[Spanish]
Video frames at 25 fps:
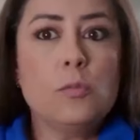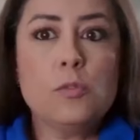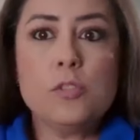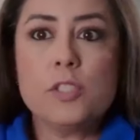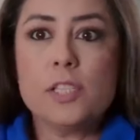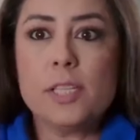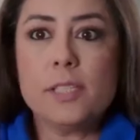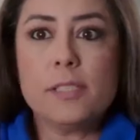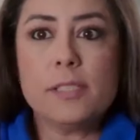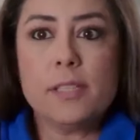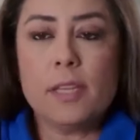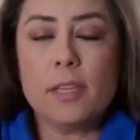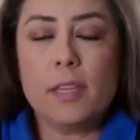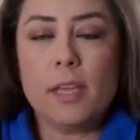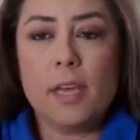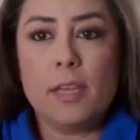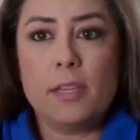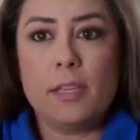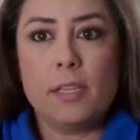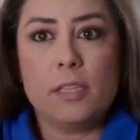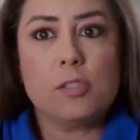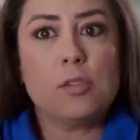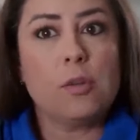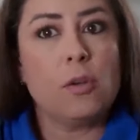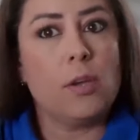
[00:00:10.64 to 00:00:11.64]
mucha ansiedad.
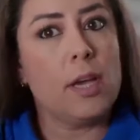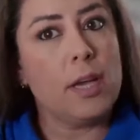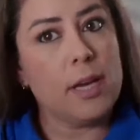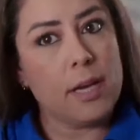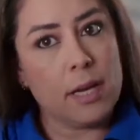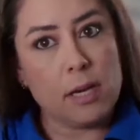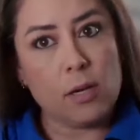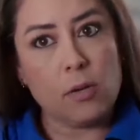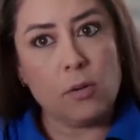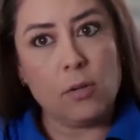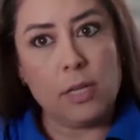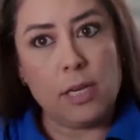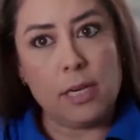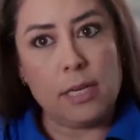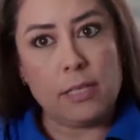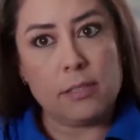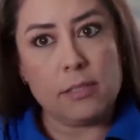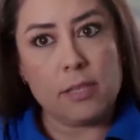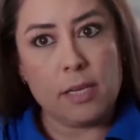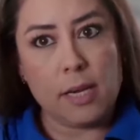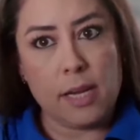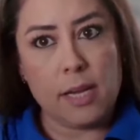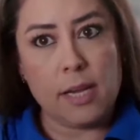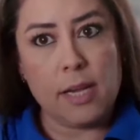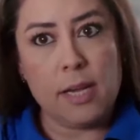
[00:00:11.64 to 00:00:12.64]
Estoy a cargo de la
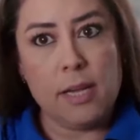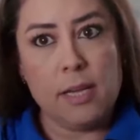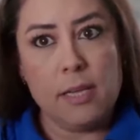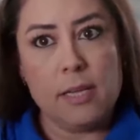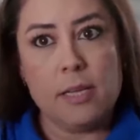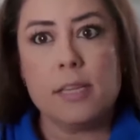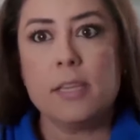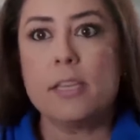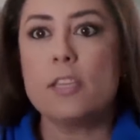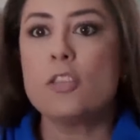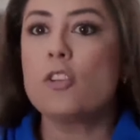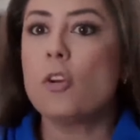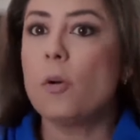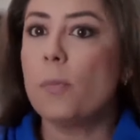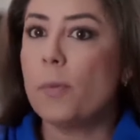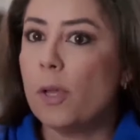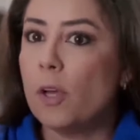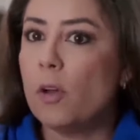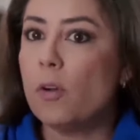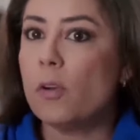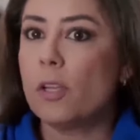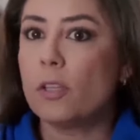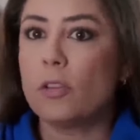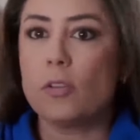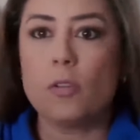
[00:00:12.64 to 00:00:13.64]
entrega y yo
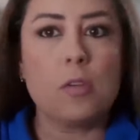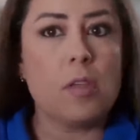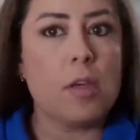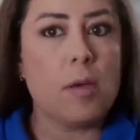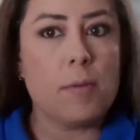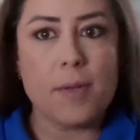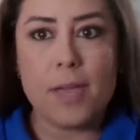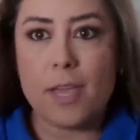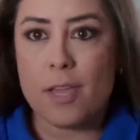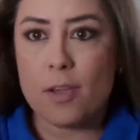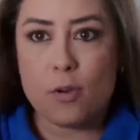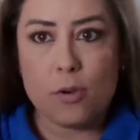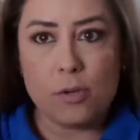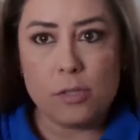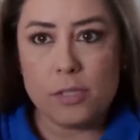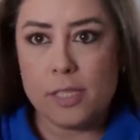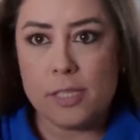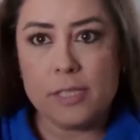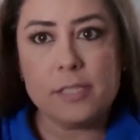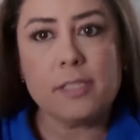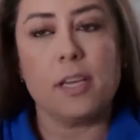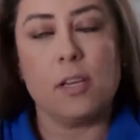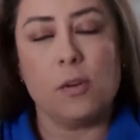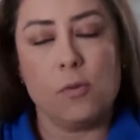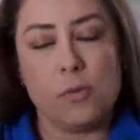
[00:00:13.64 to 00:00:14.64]
veo que todavía hay
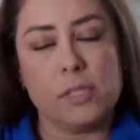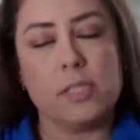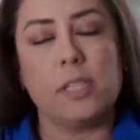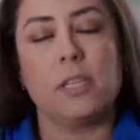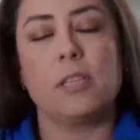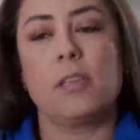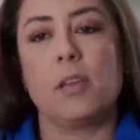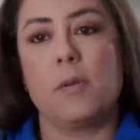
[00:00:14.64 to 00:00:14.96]
cosas que no están